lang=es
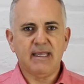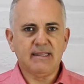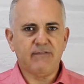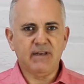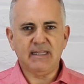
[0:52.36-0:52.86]
En
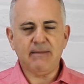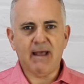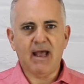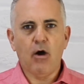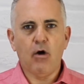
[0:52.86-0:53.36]

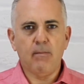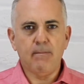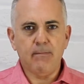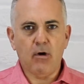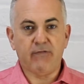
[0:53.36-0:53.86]
definitiva,
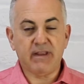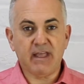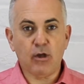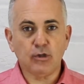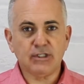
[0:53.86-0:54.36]

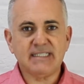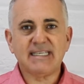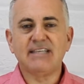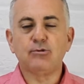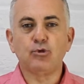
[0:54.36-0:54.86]
ofrecen cosas
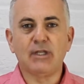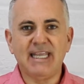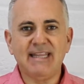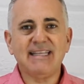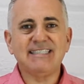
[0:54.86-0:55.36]
que sus
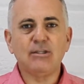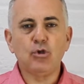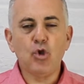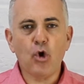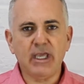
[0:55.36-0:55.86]
clientes
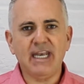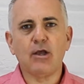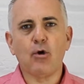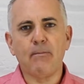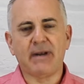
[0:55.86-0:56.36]
no
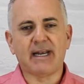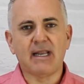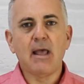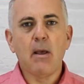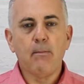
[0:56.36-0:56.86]
quieren
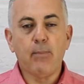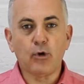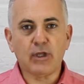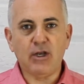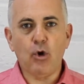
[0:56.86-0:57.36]
comprar,
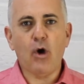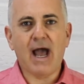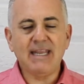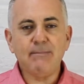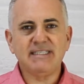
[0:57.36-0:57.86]
porque no
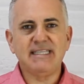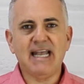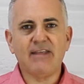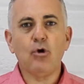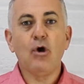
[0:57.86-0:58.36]
han
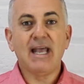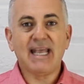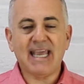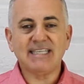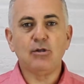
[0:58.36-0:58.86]
investigado
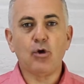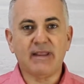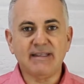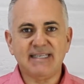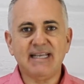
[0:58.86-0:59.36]
qué es lo
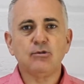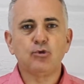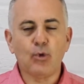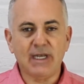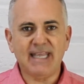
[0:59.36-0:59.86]
que desean
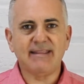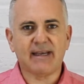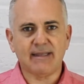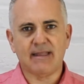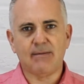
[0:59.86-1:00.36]
su cliente
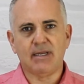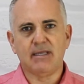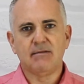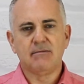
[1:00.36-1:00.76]
rentable.